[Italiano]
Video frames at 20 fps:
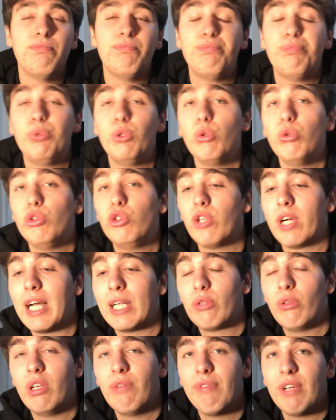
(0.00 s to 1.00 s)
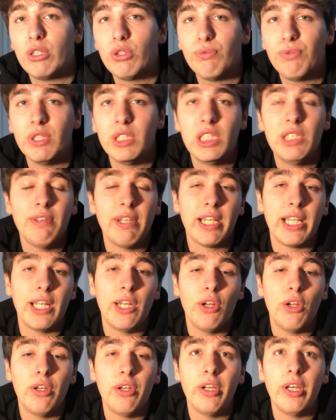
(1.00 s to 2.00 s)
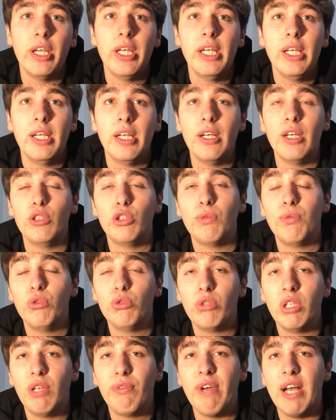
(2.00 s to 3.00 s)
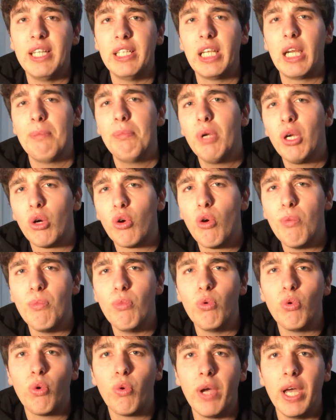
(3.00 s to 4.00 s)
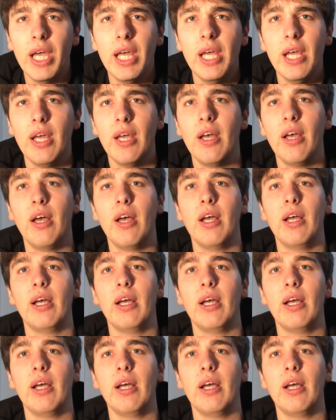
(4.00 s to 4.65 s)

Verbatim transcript: più giocato in fase offensiva che non eh, dovuto difendere, però comunque eh,